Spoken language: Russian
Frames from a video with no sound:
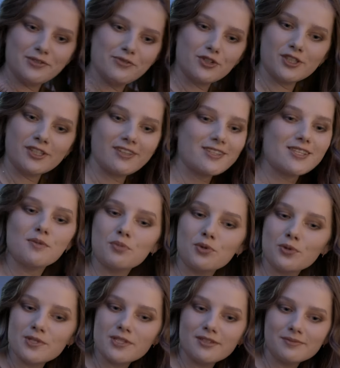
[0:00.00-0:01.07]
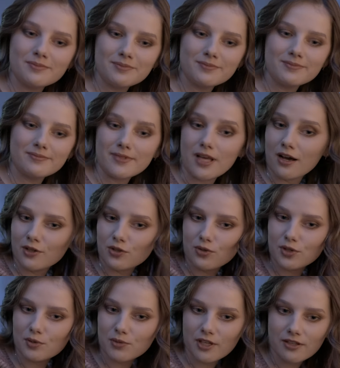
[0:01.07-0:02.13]
вот это запросы. А
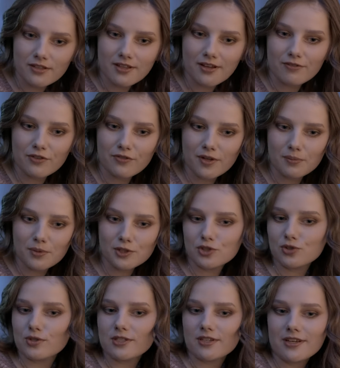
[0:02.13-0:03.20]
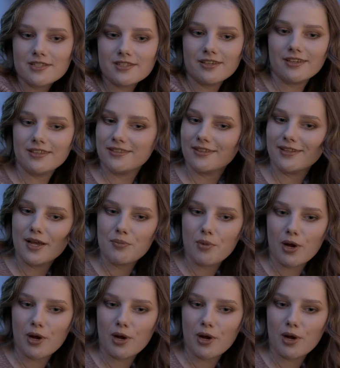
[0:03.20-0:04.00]
кто-то мне недавно вопил, что сказки это для